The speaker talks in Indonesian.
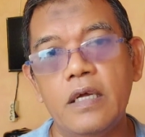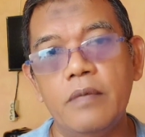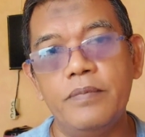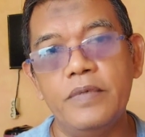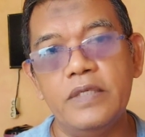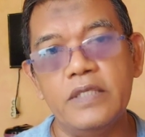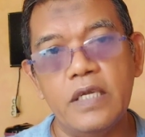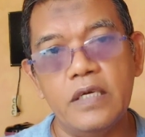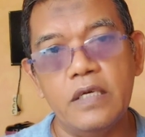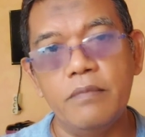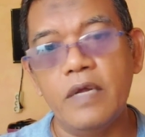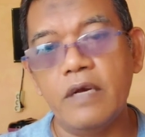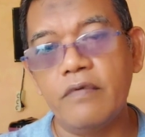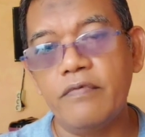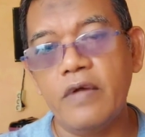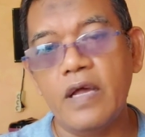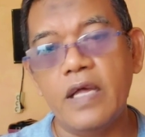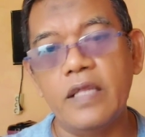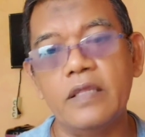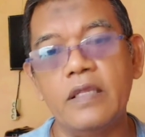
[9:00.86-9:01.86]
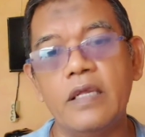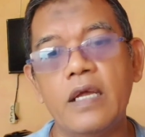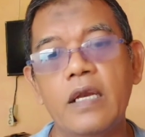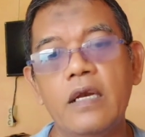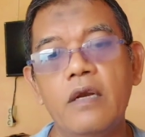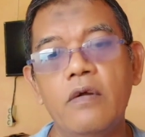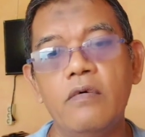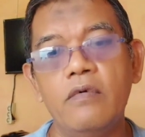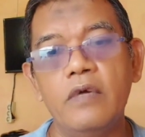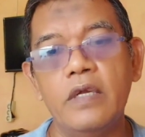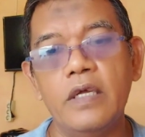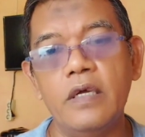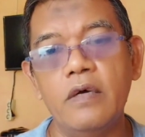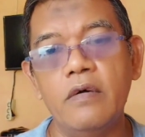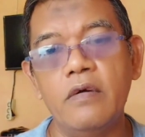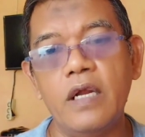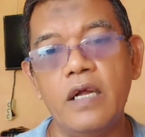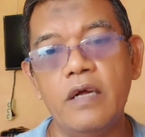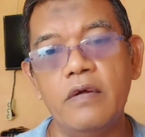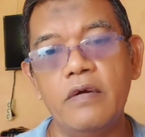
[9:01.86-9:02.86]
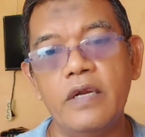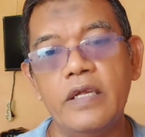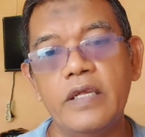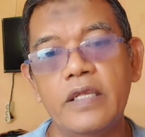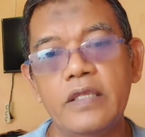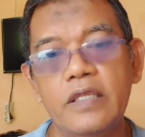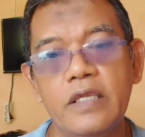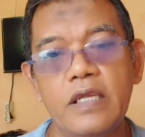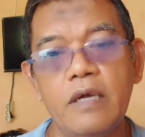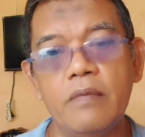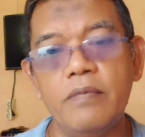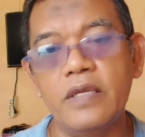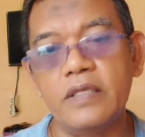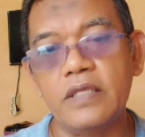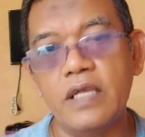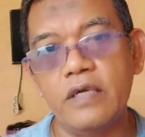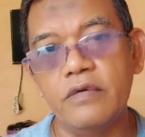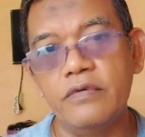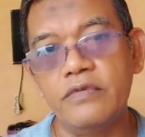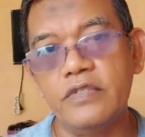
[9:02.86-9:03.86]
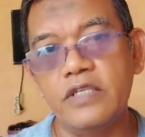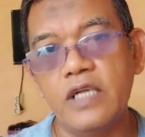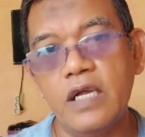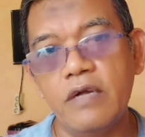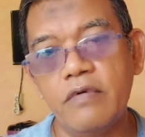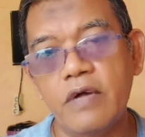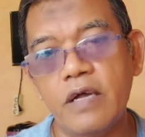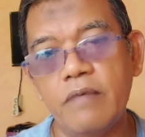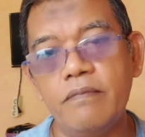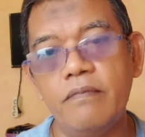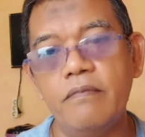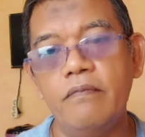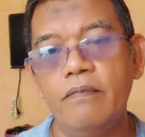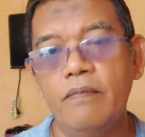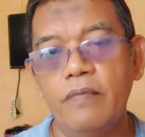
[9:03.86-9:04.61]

uh, bisa dimanfaatkan oleh orang-orang yang tidak bertanggung jawab